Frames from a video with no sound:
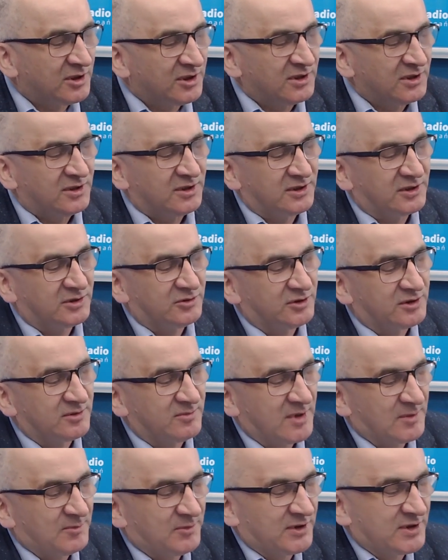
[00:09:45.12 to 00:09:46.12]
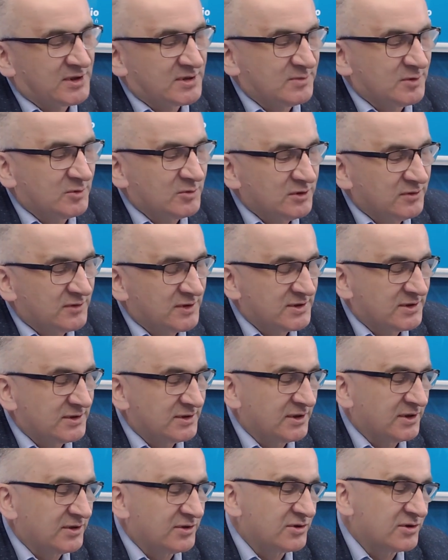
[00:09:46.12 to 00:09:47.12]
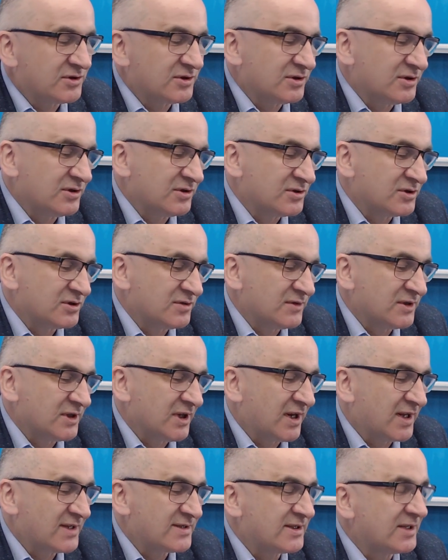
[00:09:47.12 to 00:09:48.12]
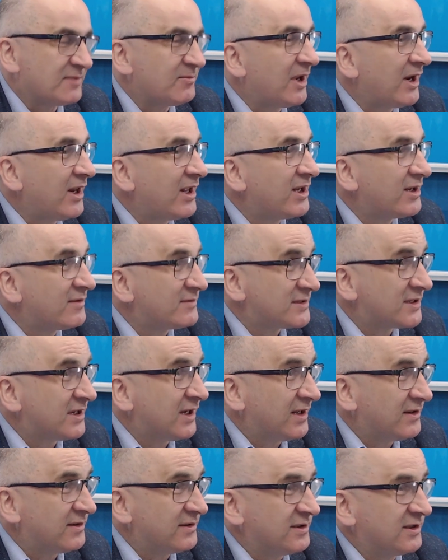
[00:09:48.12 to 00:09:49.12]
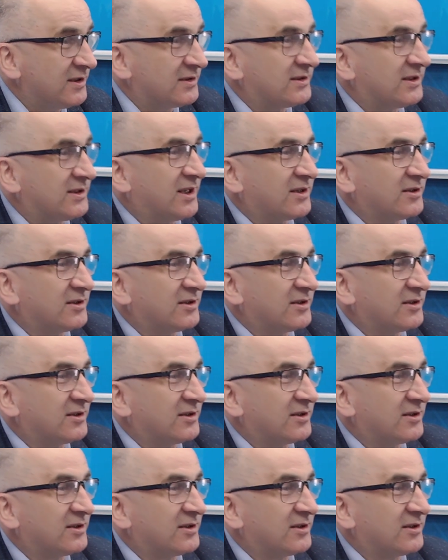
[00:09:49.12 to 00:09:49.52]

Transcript: który ma powiedzmy uniwersytet czy, czy wynalazca, maleje względnie, tak?